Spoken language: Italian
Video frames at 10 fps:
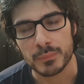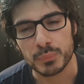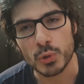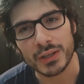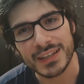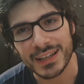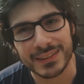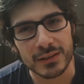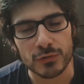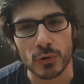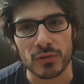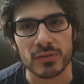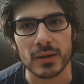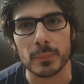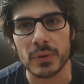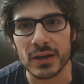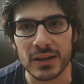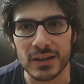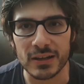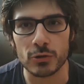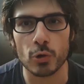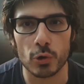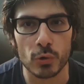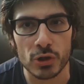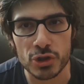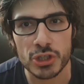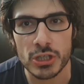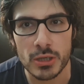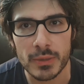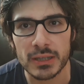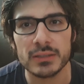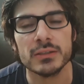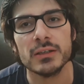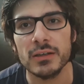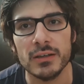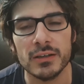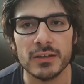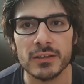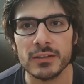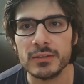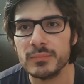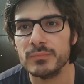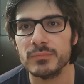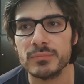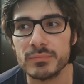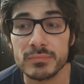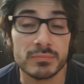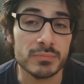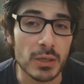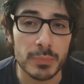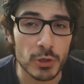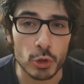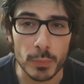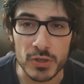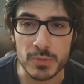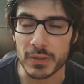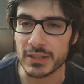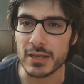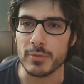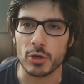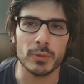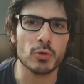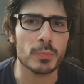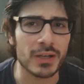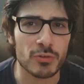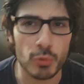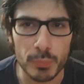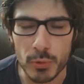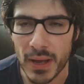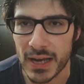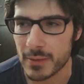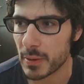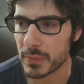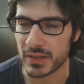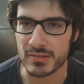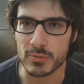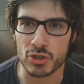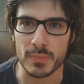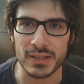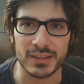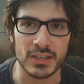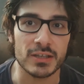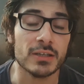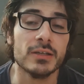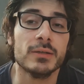più adatti forse per il ritorno al cinema eh, nel periodo post-pandemico, ma non perché sono più belli, ma perché semplicemente